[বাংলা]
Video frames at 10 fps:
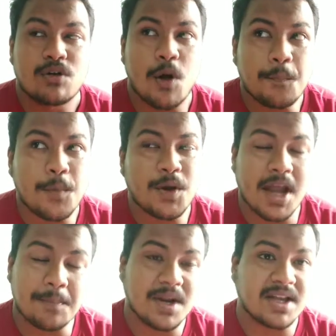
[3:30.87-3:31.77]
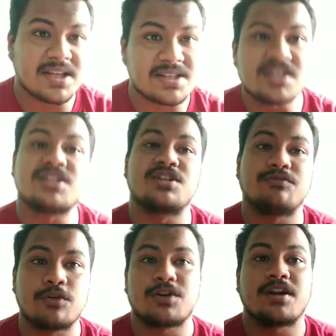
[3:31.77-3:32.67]
কমপক্ষে আপনাকে সিক্সটি
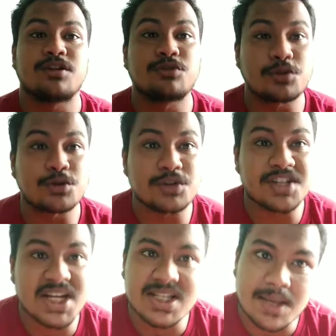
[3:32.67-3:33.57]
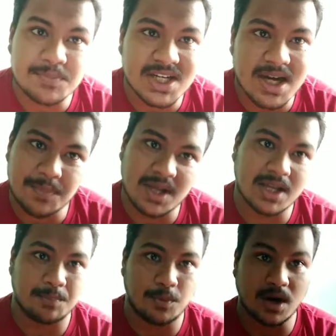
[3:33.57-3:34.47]
ফোর মানে চৌষট্টিটা সাবজেক্ট
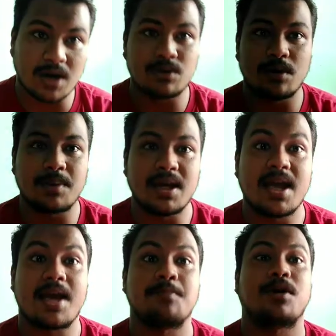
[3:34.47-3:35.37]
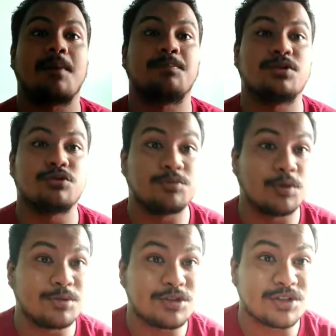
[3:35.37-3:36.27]
আপনাকে পড়ানো হবে এবং আপনি যদি
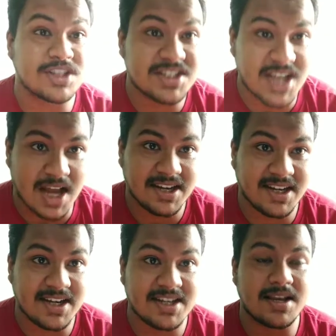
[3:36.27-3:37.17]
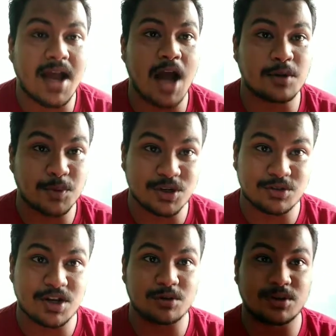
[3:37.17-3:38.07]
ভবিষ্যতে চান এটা নিয়ে আরও
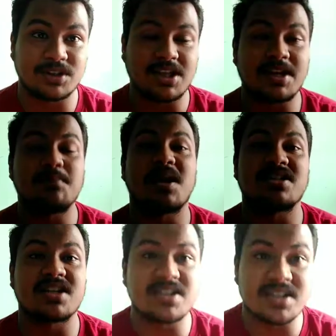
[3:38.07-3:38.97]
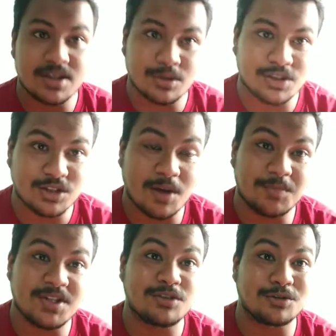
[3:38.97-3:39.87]
পড়াশোনা করতে মানে মাস্টার ডিগ্রি করতে তো
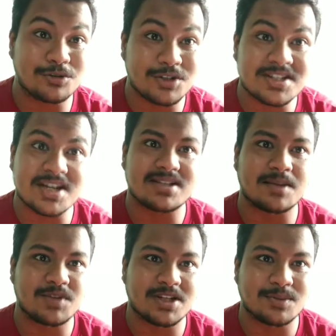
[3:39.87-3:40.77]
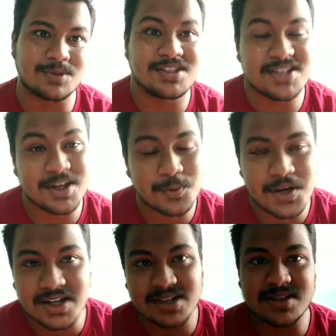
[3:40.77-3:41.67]
আপনি চৌষট্টিটা সাবজেক্টের মধ্যে যে কোনো
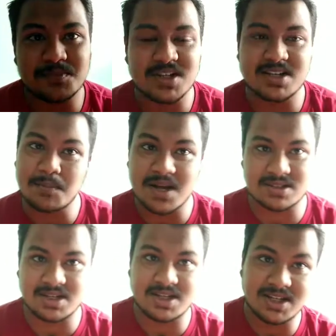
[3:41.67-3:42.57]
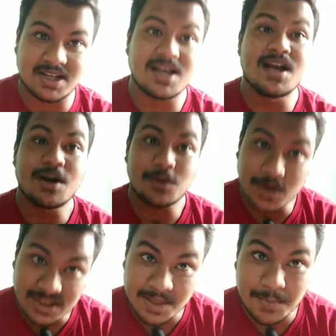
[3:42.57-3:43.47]
একটা সাবজেক্টে মাস্টার ডিগ্রি
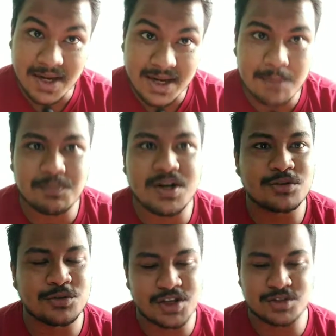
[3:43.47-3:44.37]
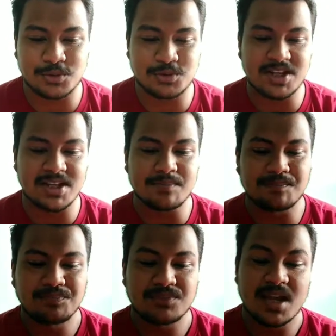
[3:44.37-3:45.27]
করতে পারেন আপনার চয়েস অনুযায়ী
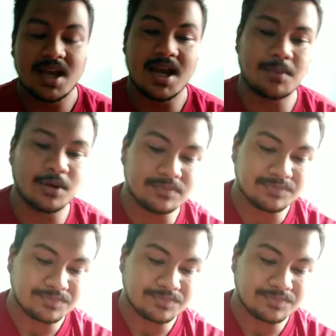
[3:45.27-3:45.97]
এবং